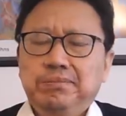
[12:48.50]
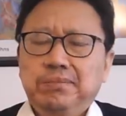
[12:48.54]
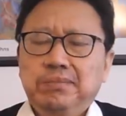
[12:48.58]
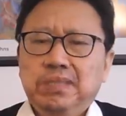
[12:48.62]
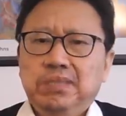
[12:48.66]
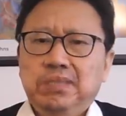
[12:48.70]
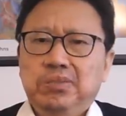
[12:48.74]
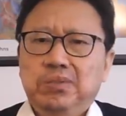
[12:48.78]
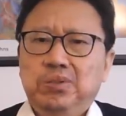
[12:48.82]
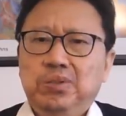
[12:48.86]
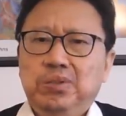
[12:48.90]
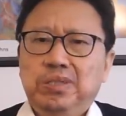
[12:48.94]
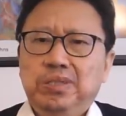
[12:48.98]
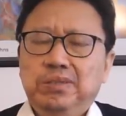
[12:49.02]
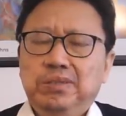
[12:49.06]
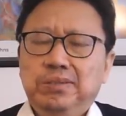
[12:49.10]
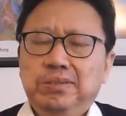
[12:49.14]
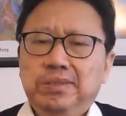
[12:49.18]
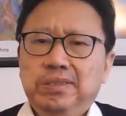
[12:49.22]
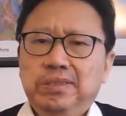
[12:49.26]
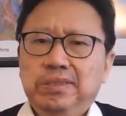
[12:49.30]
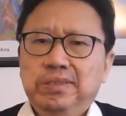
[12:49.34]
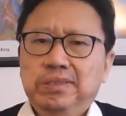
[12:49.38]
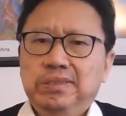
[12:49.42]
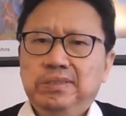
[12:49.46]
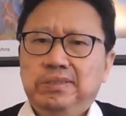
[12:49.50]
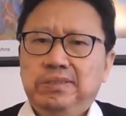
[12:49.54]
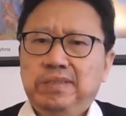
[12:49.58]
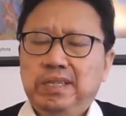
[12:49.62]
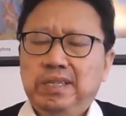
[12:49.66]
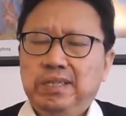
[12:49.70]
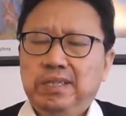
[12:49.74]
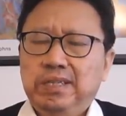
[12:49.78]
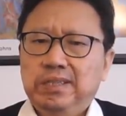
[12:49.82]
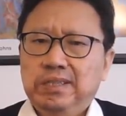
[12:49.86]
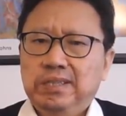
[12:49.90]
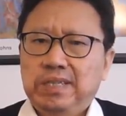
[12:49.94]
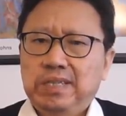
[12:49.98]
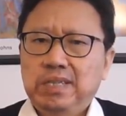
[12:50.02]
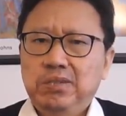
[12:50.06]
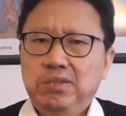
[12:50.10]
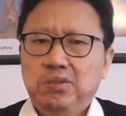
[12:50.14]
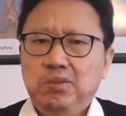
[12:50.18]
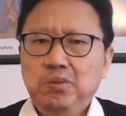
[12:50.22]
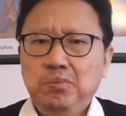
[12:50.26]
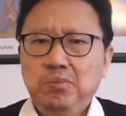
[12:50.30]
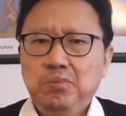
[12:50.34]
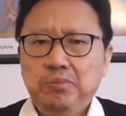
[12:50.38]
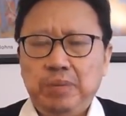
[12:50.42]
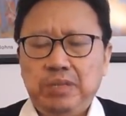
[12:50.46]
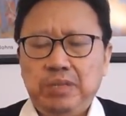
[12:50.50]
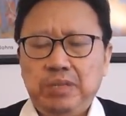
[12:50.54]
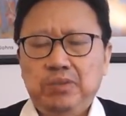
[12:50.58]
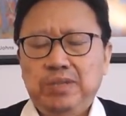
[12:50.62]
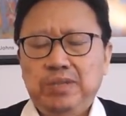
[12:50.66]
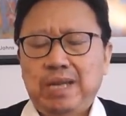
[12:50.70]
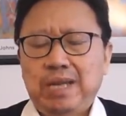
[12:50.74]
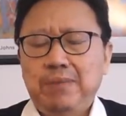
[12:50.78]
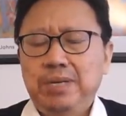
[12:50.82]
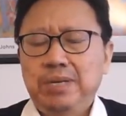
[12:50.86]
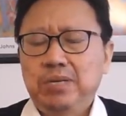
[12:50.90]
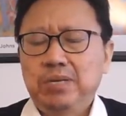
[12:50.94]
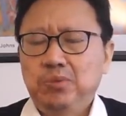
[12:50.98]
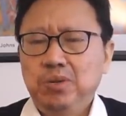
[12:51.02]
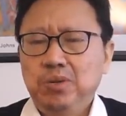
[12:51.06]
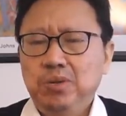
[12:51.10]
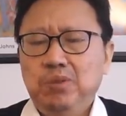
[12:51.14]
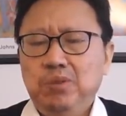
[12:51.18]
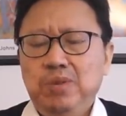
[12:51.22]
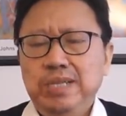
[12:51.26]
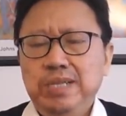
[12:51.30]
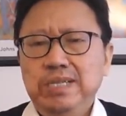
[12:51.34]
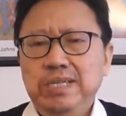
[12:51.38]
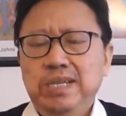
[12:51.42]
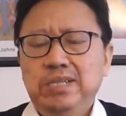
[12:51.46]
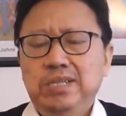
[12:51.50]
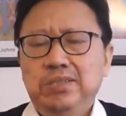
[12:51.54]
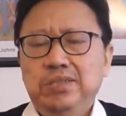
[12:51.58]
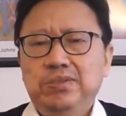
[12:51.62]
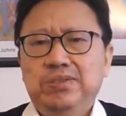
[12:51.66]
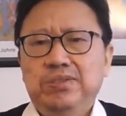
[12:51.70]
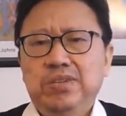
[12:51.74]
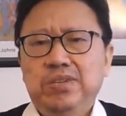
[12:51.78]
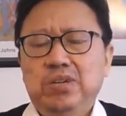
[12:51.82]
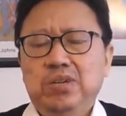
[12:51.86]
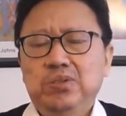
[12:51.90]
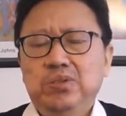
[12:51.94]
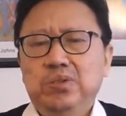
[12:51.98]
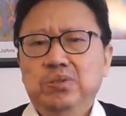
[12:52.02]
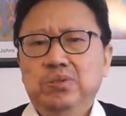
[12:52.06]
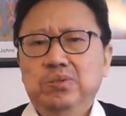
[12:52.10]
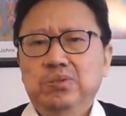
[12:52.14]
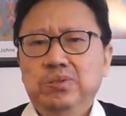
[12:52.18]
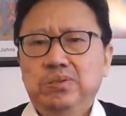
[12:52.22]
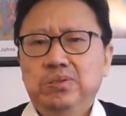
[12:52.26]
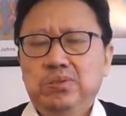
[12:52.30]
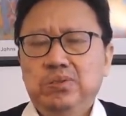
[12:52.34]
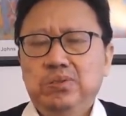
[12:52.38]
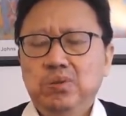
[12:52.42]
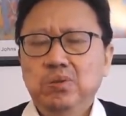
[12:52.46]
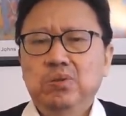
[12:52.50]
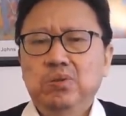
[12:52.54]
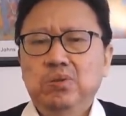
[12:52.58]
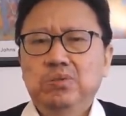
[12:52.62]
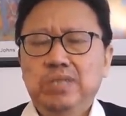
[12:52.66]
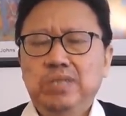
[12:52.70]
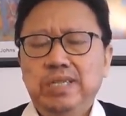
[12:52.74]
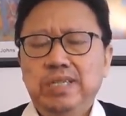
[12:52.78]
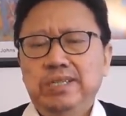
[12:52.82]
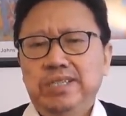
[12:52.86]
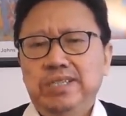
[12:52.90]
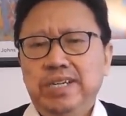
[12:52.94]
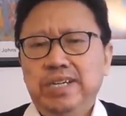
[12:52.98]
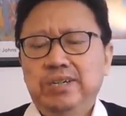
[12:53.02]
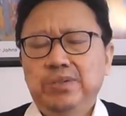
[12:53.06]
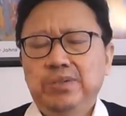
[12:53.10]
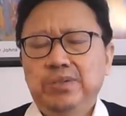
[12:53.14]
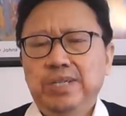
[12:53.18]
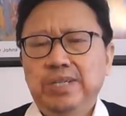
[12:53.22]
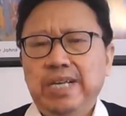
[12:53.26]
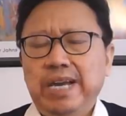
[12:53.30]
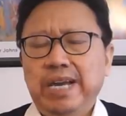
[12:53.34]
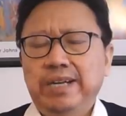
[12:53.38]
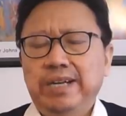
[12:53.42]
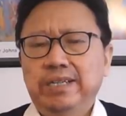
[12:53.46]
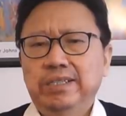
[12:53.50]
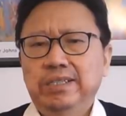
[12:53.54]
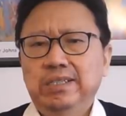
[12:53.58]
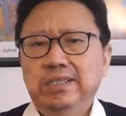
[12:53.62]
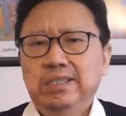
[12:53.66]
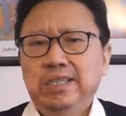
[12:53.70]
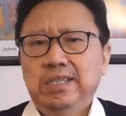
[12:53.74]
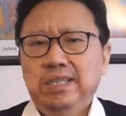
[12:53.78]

说这个跟中美中谈判的最关键就是要求中共进行结构性改革。